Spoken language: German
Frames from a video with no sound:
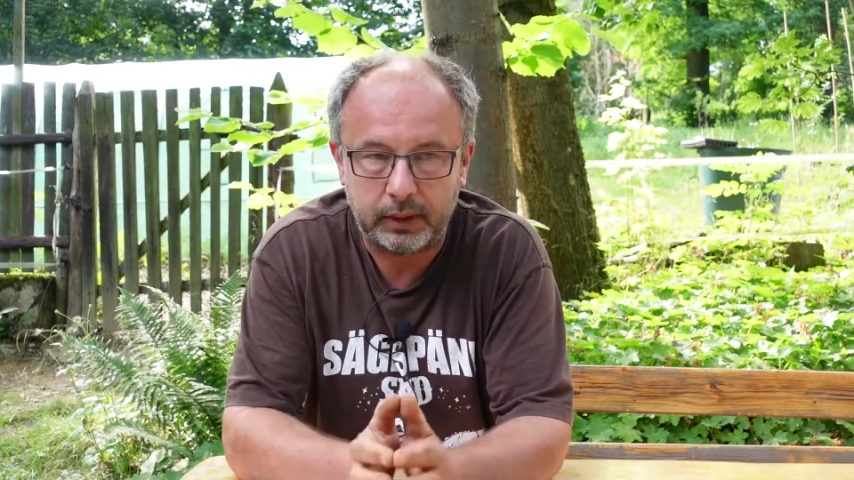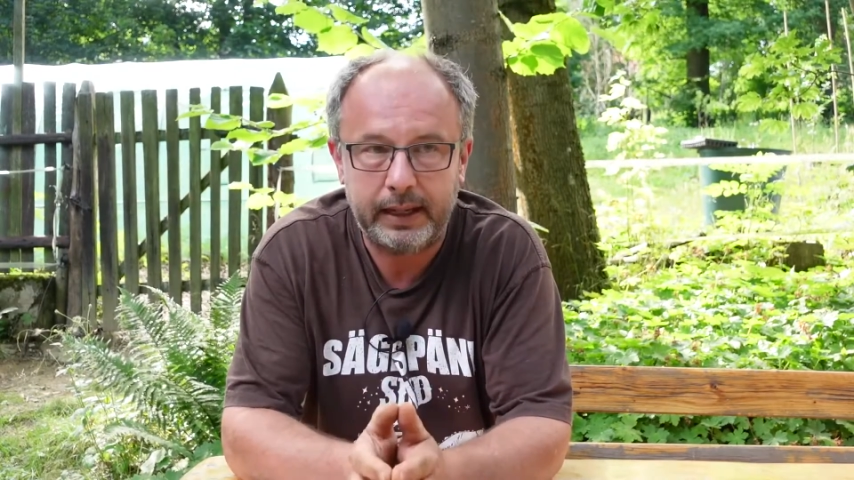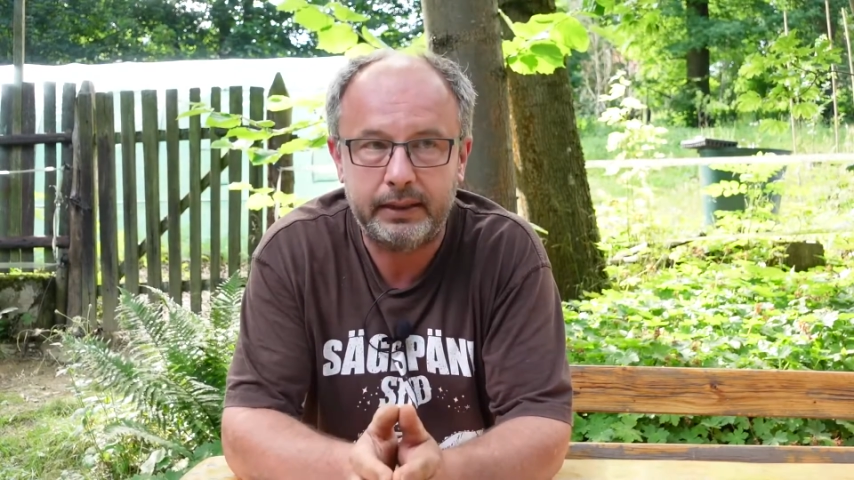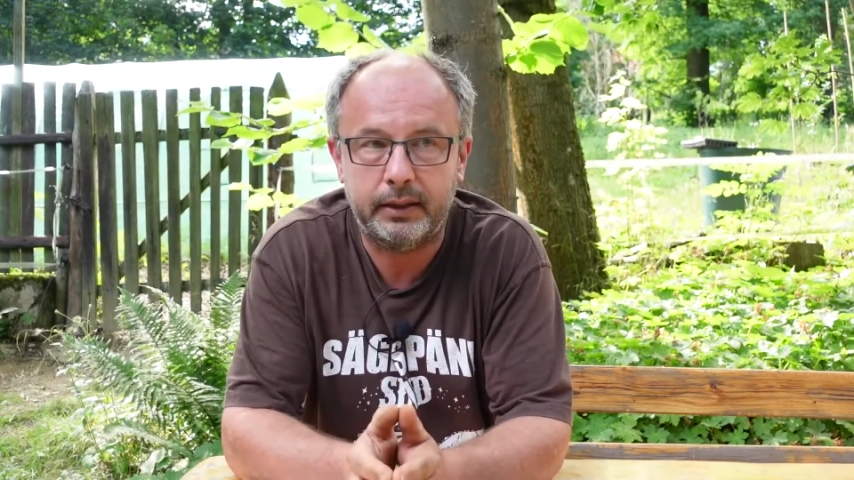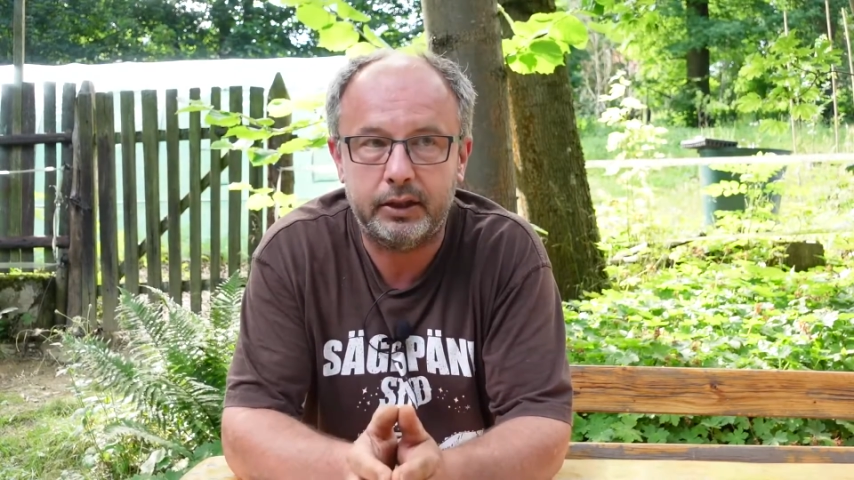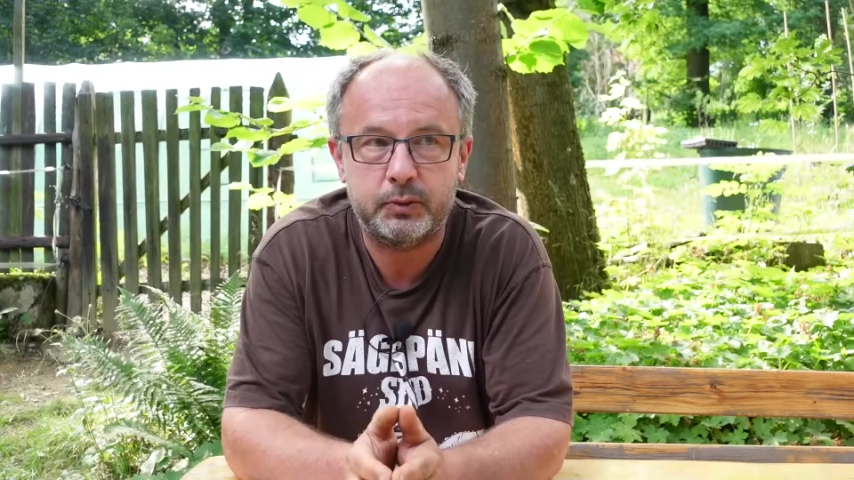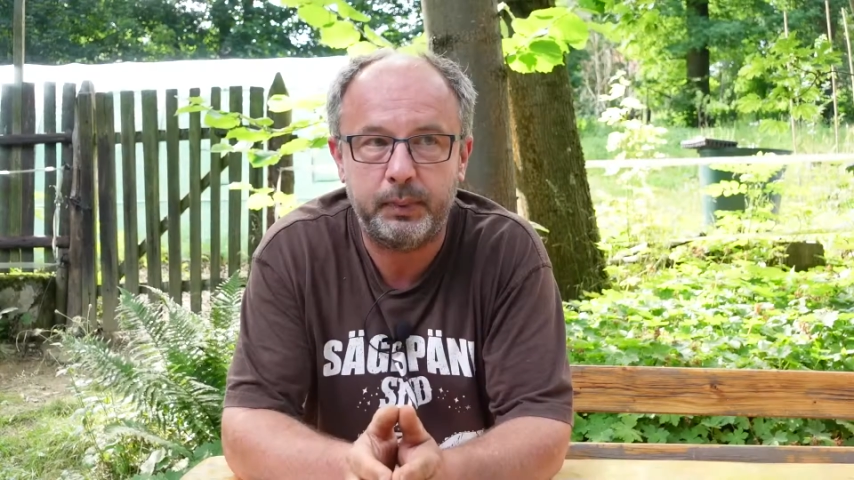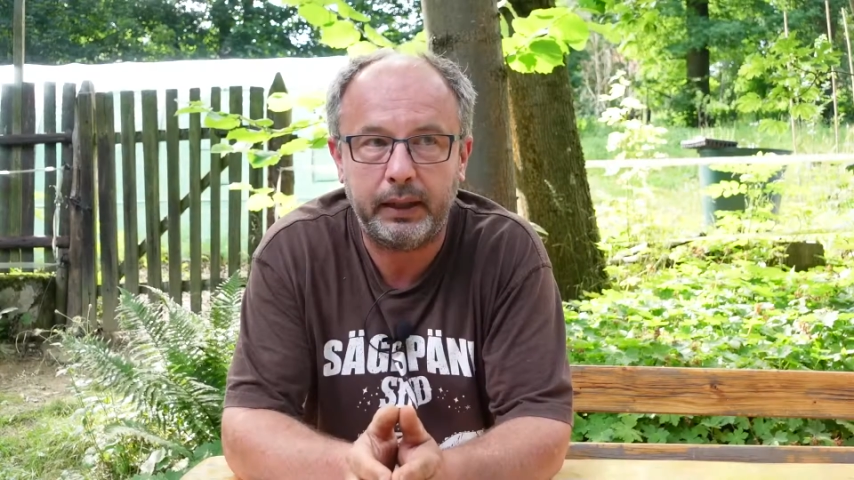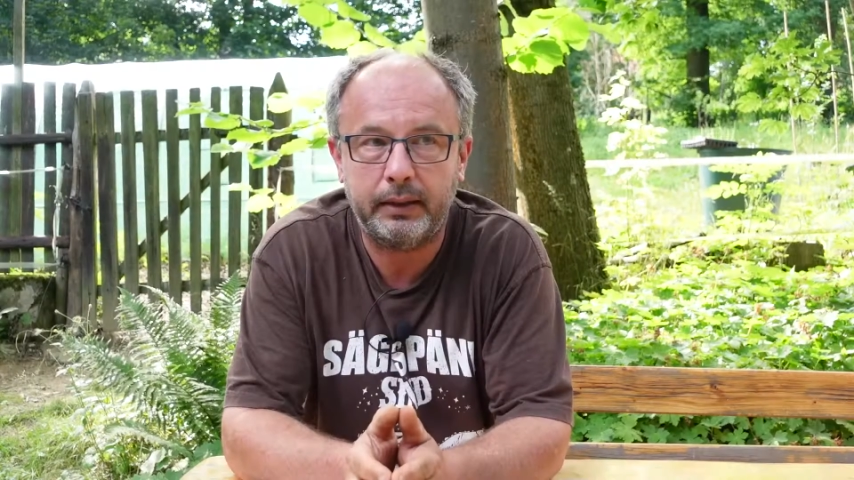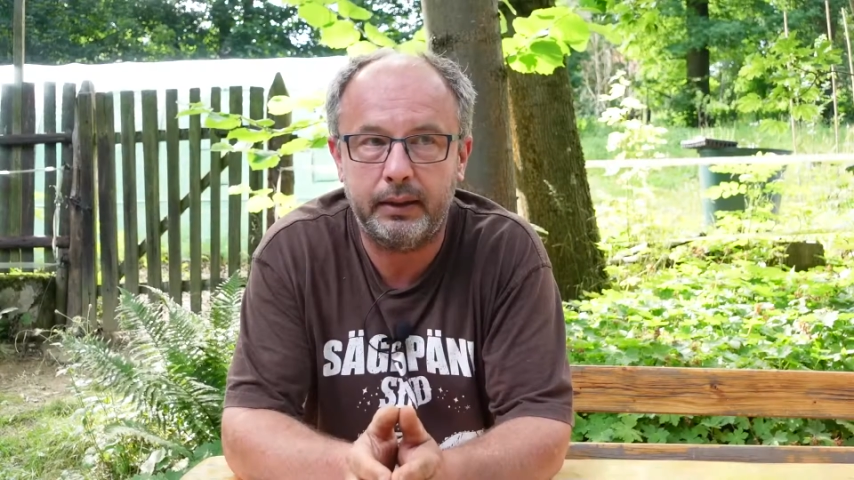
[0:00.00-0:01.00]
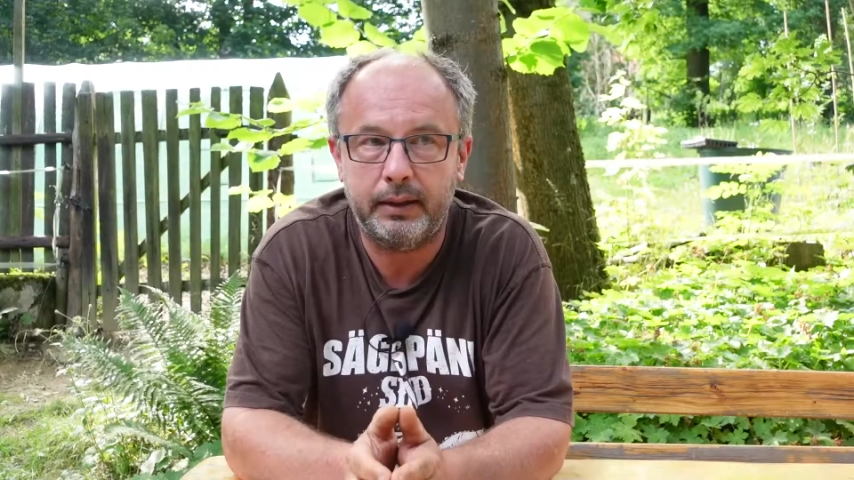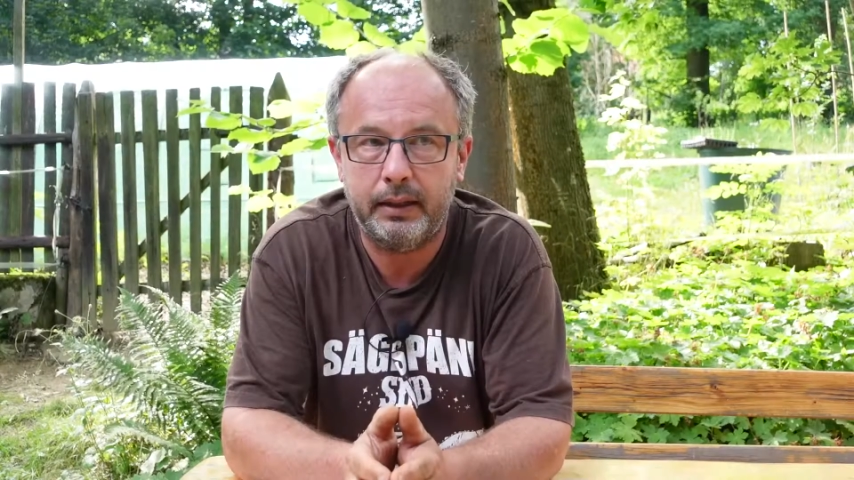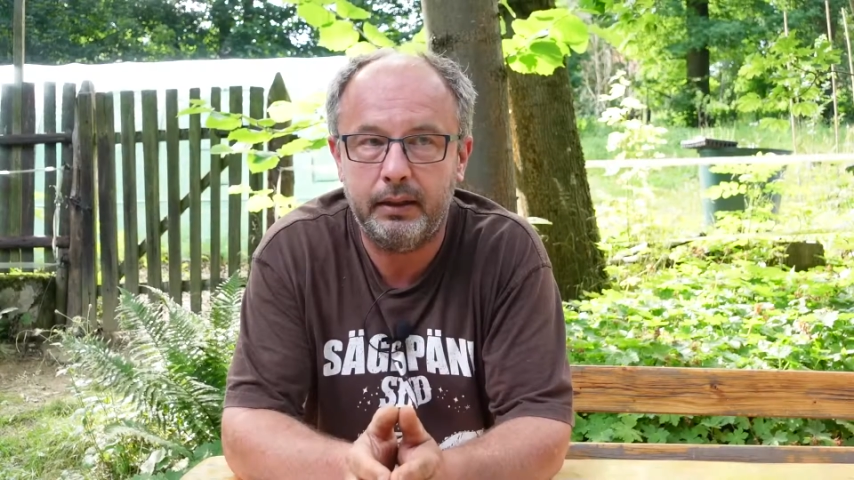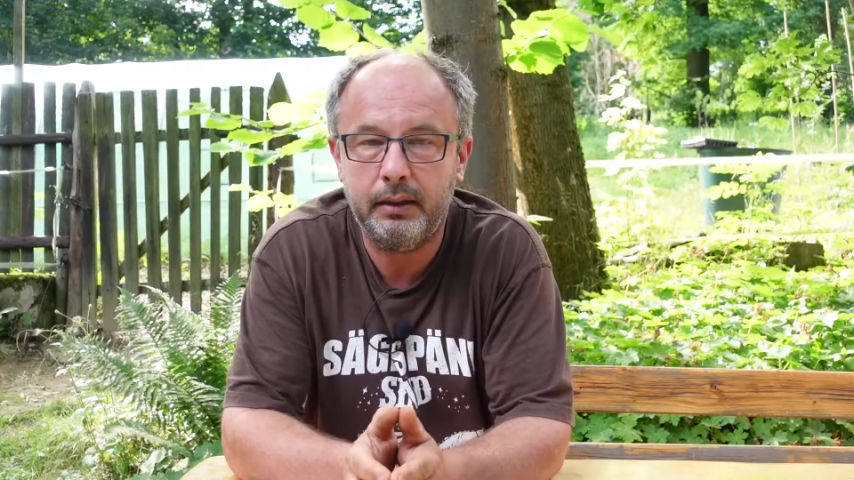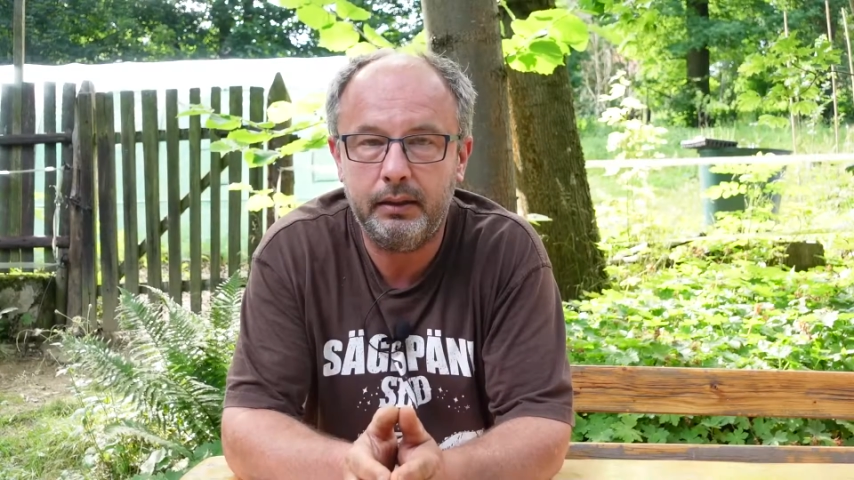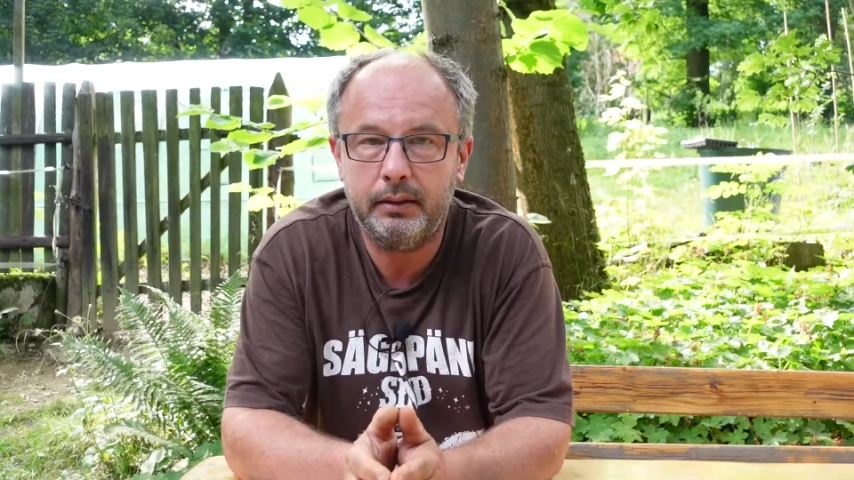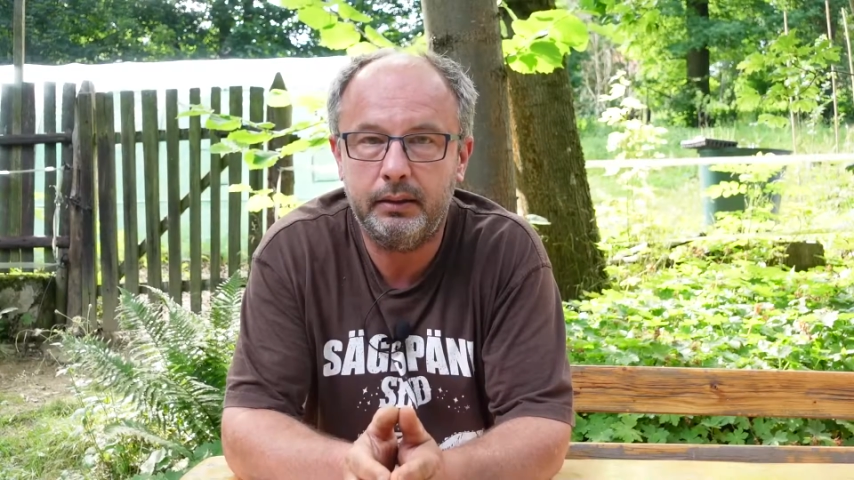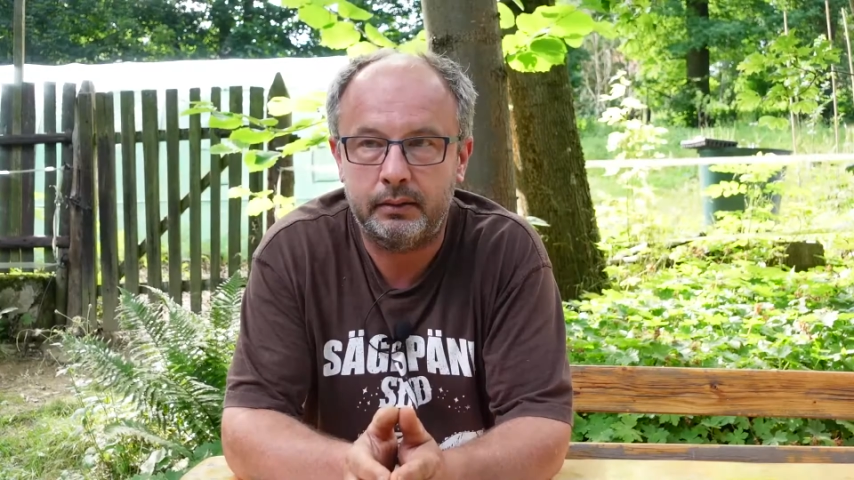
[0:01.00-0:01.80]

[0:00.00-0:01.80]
Allen Respekt der Nina,